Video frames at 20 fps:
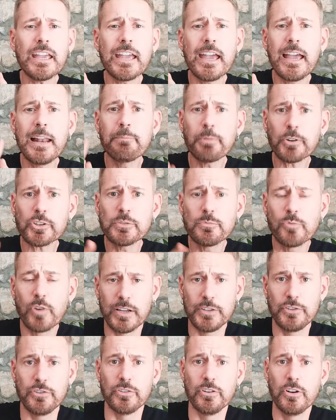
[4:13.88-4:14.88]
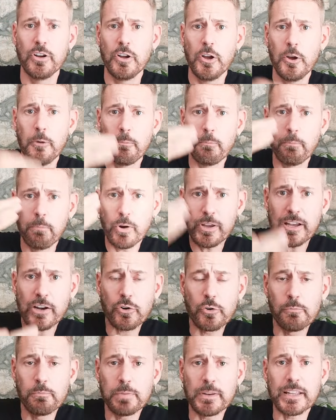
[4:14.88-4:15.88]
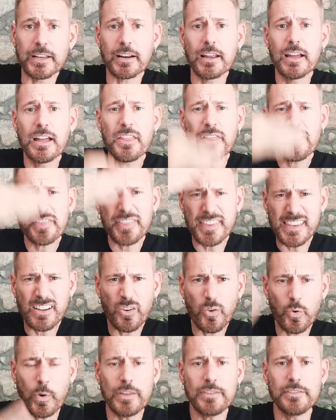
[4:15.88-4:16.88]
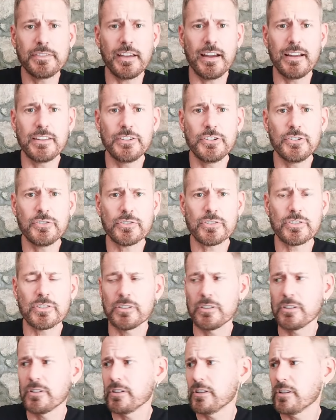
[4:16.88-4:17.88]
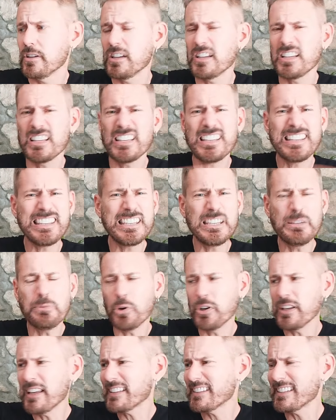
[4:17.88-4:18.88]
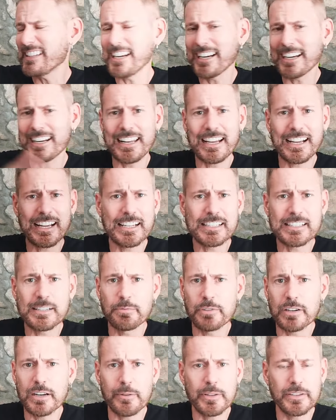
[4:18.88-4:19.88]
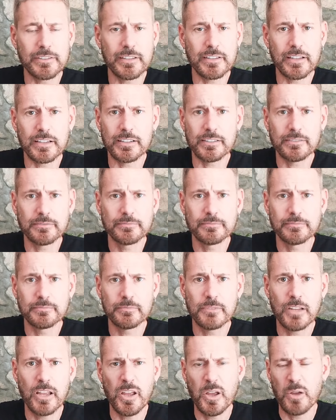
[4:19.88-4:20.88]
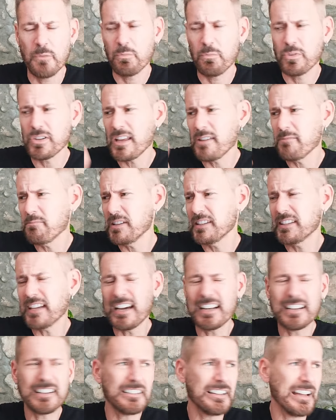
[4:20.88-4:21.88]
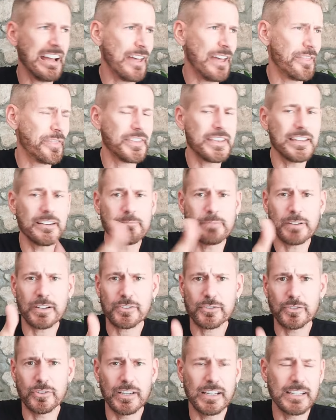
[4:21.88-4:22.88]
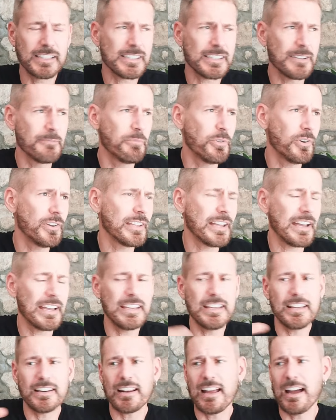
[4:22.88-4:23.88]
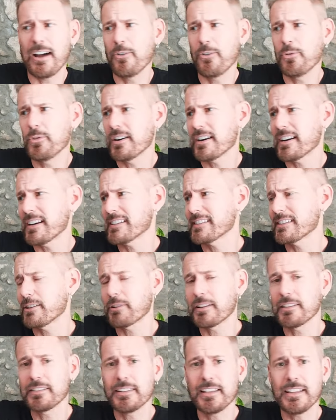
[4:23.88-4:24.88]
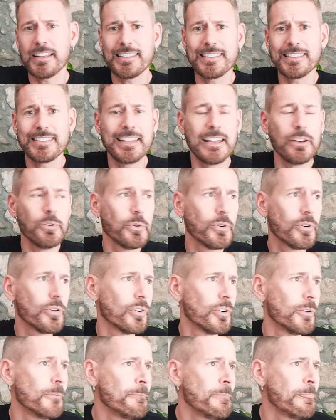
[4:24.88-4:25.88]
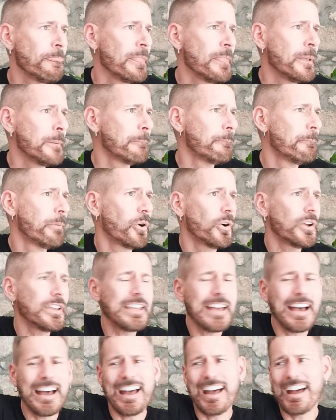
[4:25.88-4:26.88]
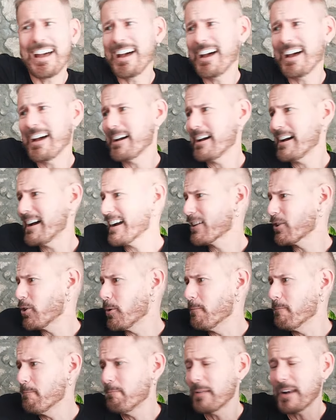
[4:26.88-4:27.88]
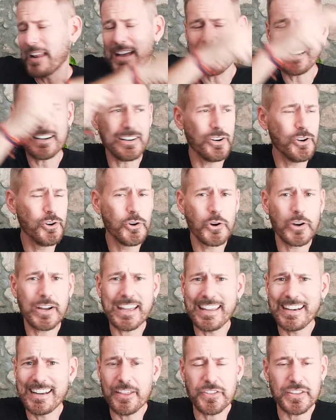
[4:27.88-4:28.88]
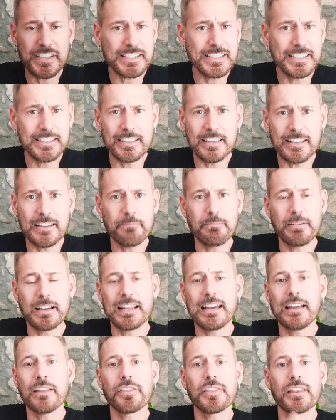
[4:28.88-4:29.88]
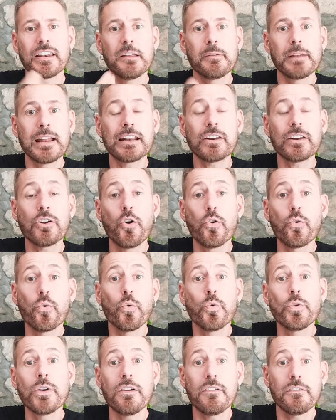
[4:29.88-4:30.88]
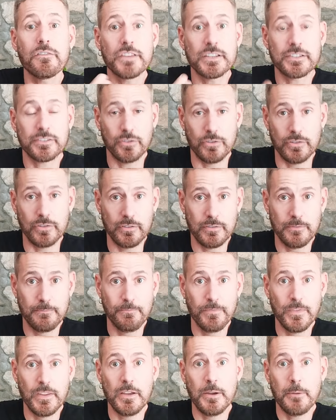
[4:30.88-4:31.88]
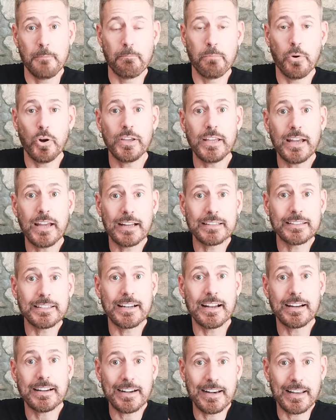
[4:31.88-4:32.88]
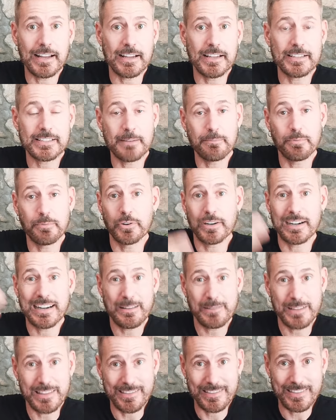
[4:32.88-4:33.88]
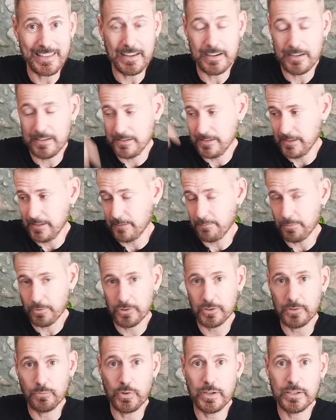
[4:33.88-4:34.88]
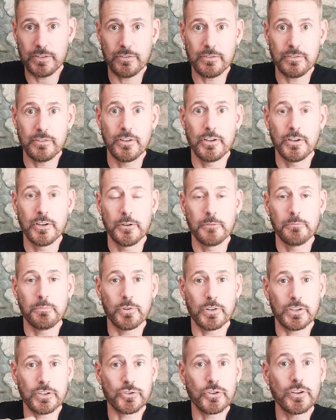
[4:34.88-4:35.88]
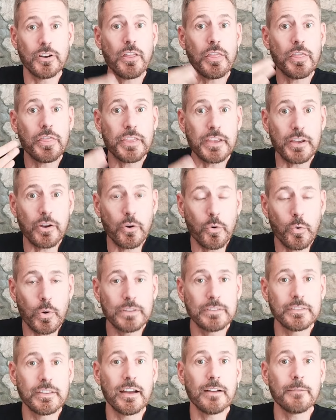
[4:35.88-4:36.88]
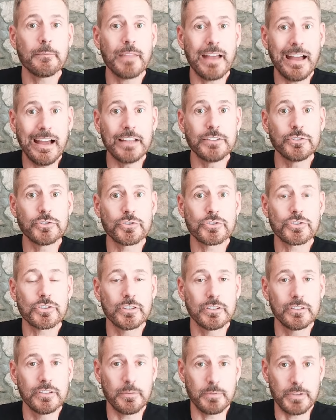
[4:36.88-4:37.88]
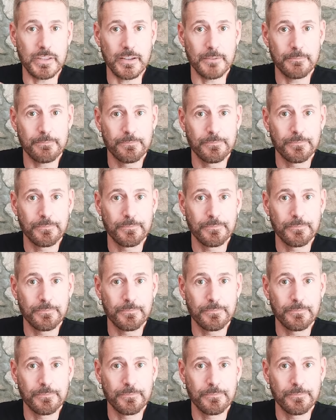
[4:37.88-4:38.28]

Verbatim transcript: El próximo año voy a cumplir 50 años y voy a tirar la casa por la ventana voy a invitar a 100 personas, voy a ir a un restaurante de lujo, voy a comprar lo que necesite para celebrar un fiestón. Voy a tirar la casa por la ventana el próximo año porque son 50 años de vida.